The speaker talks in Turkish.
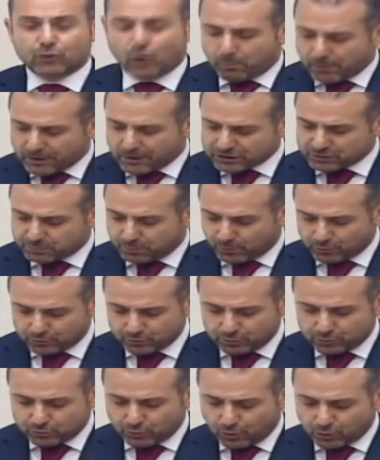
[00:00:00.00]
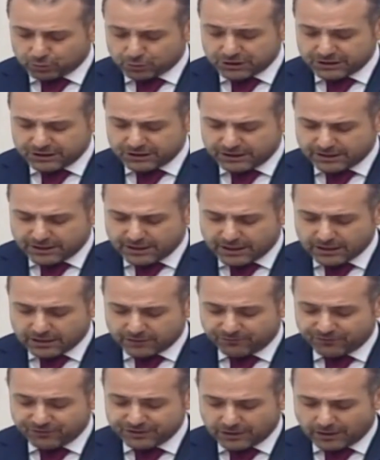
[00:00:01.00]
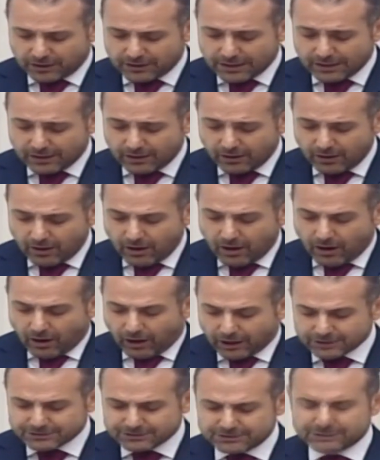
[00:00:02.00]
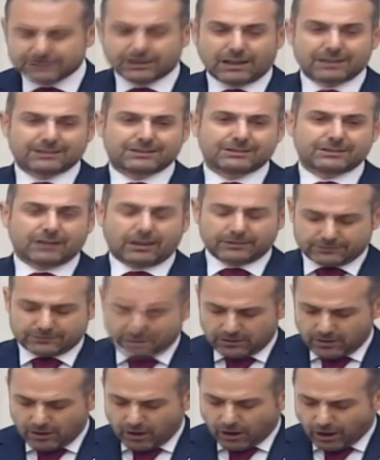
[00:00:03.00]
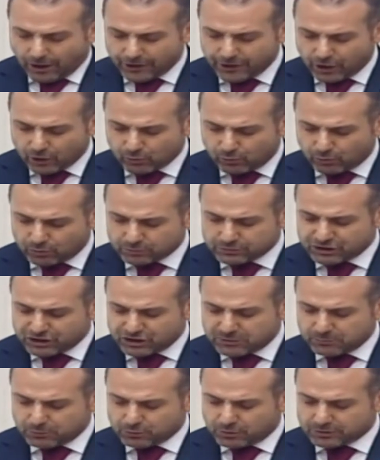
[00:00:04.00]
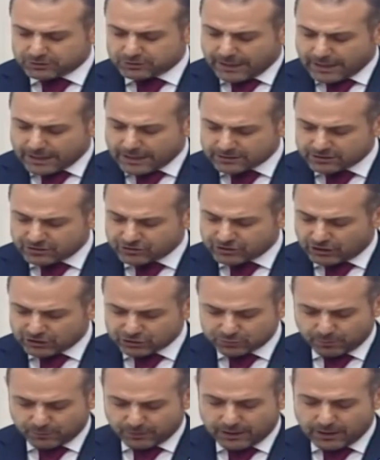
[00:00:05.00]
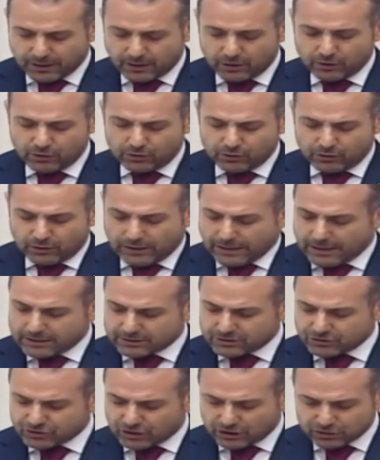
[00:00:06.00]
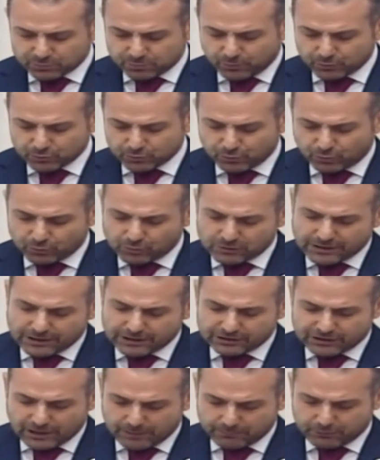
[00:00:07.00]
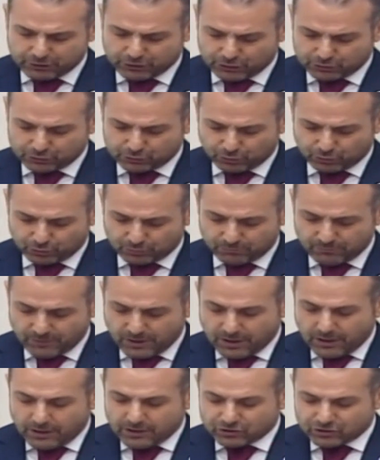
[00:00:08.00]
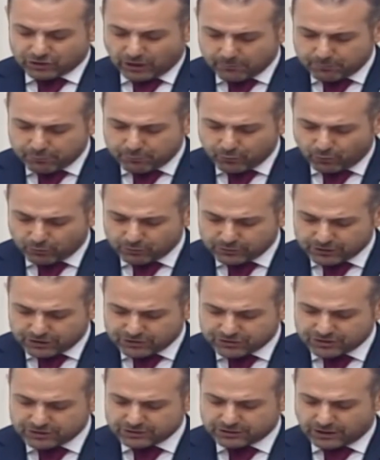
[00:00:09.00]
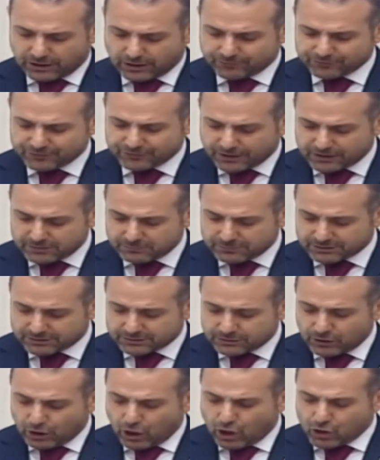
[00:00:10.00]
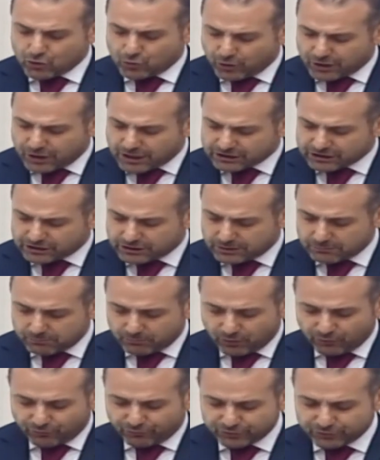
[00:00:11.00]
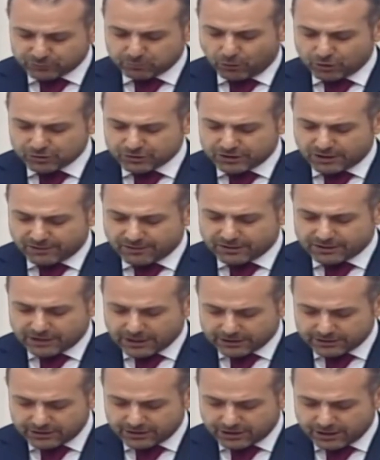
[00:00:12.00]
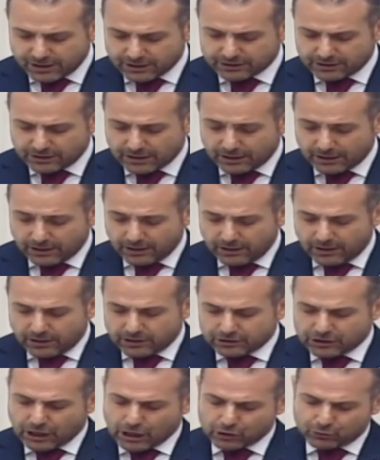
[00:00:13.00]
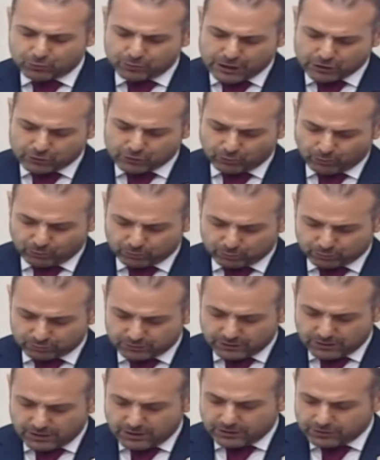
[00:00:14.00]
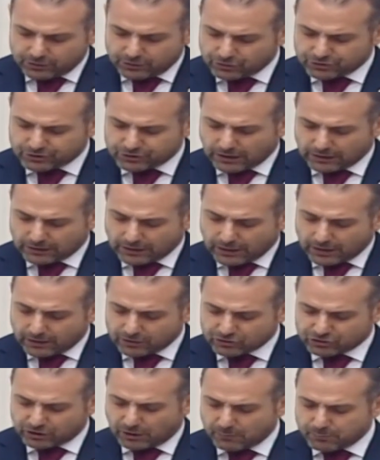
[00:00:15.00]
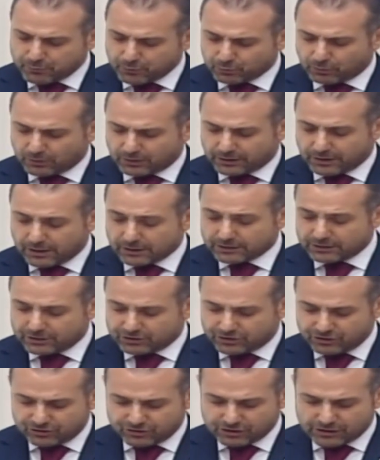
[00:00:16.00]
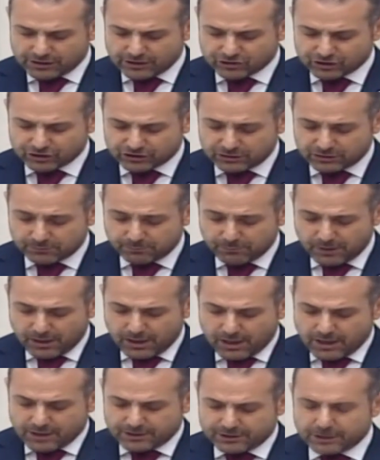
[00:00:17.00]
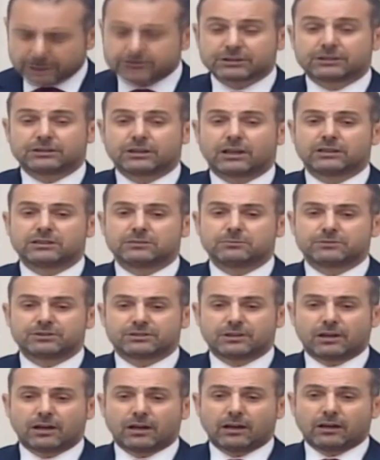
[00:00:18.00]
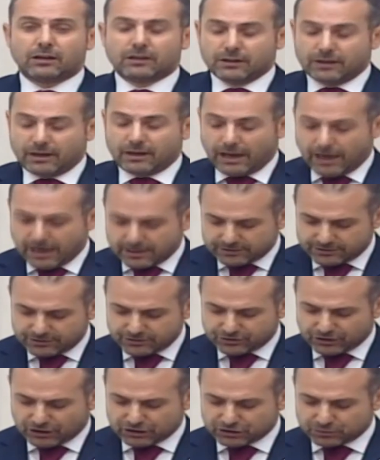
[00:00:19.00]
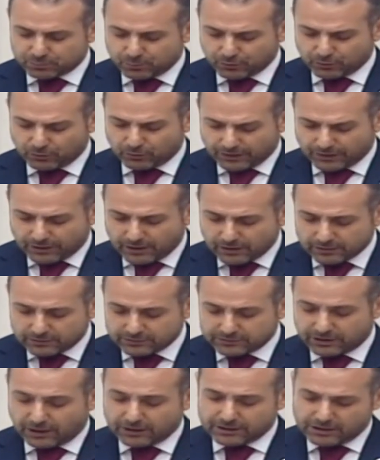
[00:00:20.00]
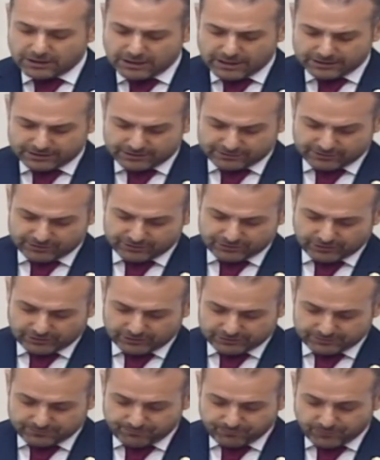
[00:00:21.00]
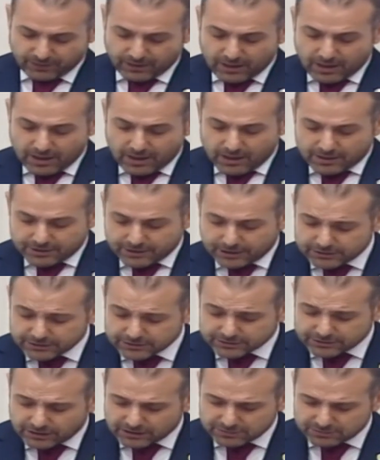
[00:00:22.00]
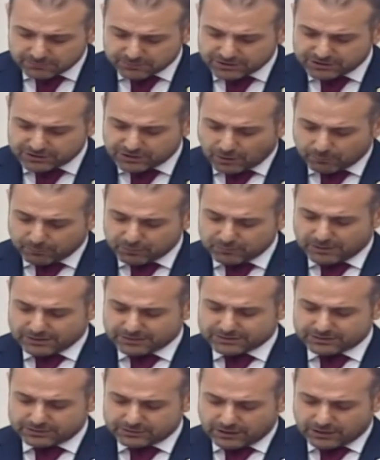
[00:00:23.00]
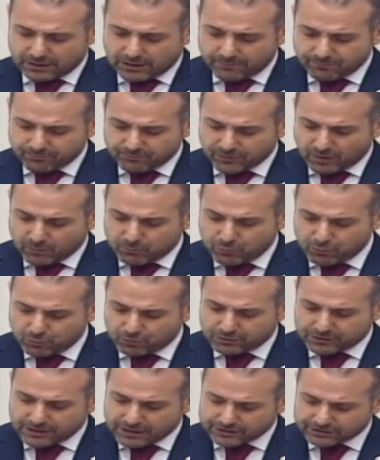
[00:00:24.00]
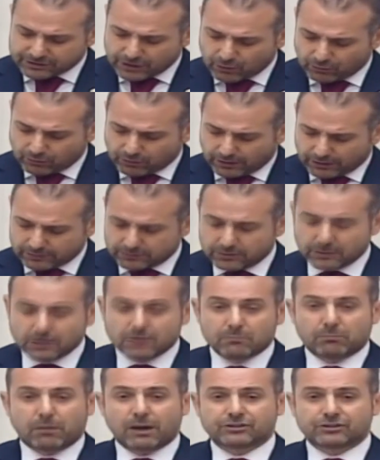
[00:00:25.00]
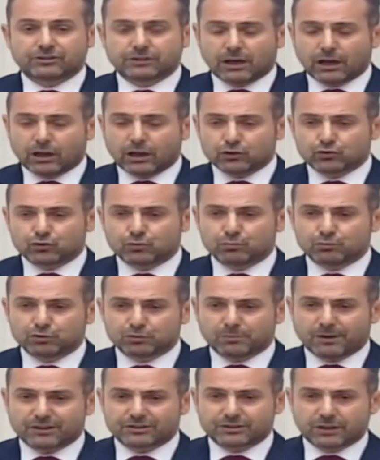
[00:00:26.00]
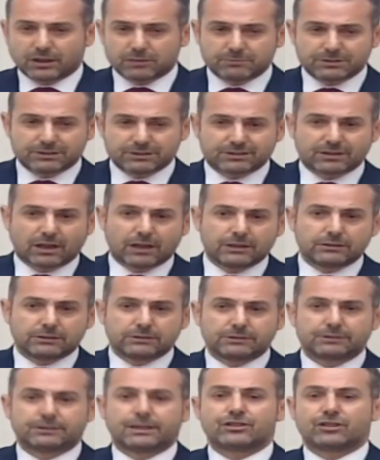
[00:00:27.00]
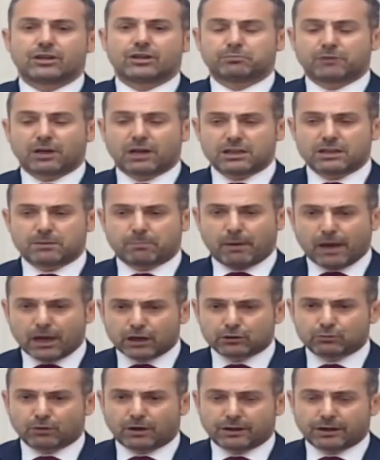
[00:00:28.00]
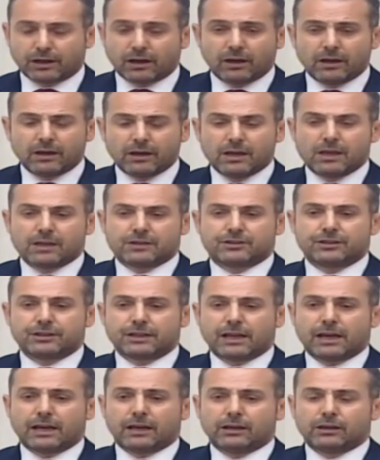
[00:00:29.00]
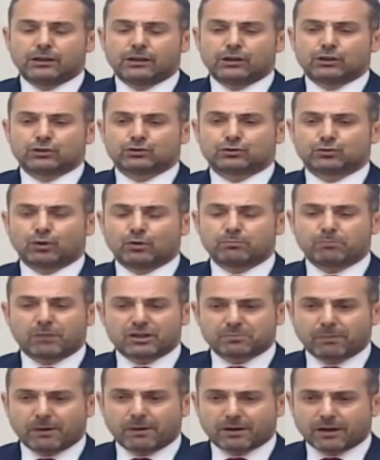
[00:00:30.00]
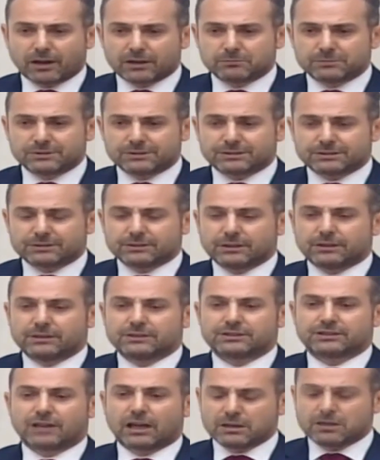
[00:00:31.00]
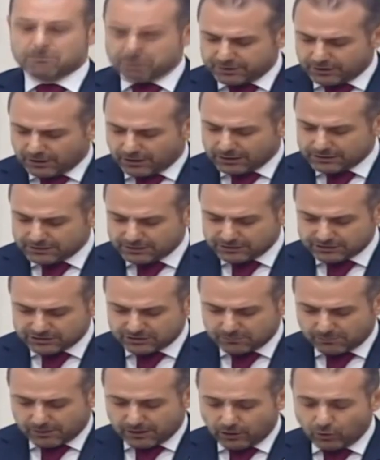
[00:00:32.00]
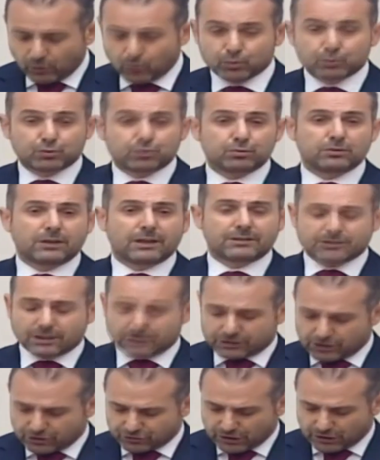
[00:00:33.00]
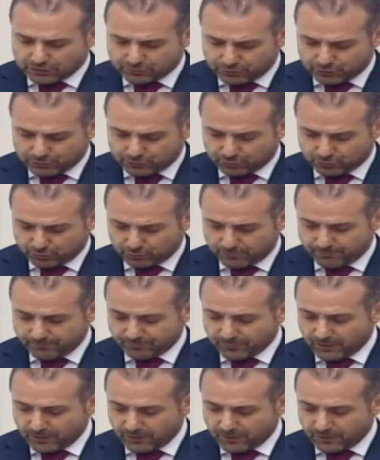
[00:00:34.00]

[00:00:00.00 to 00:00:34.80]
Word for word: Hopa Sporu 4-2 yenerek finale adını yazdıran Anagolt 24 Erzincan Spor'a Erzincan Spor gönülden tebrik ediyorum. Şampiyonluk için taraftarımız, yönetim, futbolcular ve teknik heyet ile tek yürek olduk. İnşallah şampiyon olarak ikinciliğe çıkıp Yeni stadımızda Erzincan Spor olarak tarihler yazacağız. Yeni stadımızın yapılmasında büyük desteği olan başta Cumhurbaşkanımız Sayın Recep Tayyip Erdoğan'a yine son Başbakanımız Sayın Binali Yıldırım'a huzurlarınızda teşekkür ediyorum.